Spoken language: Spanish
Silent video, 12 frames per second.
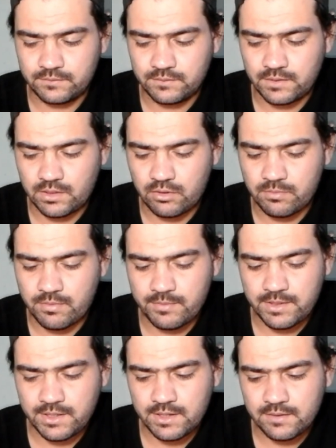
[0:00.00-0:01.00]
de la Copa
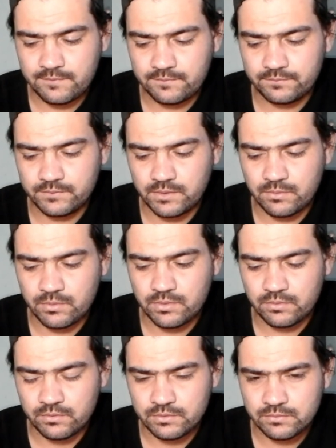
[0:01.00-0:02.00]
América y
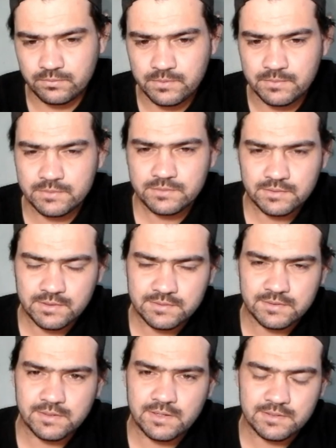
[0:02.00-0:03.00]
bueno, no supimos
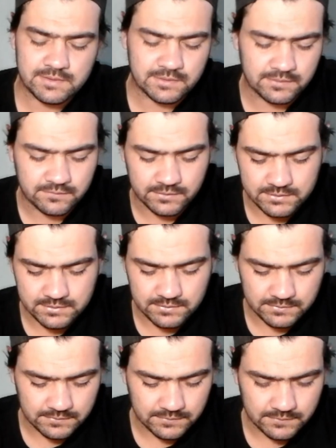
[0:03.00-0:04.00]
acceder a la siguiente fase.
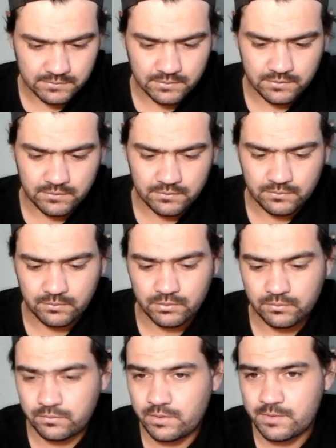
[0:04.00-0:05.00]

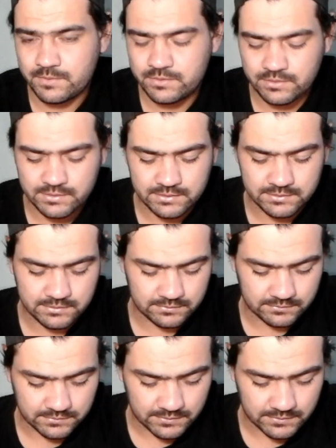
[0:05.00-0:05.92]
Bueno, fue la mayor decepción.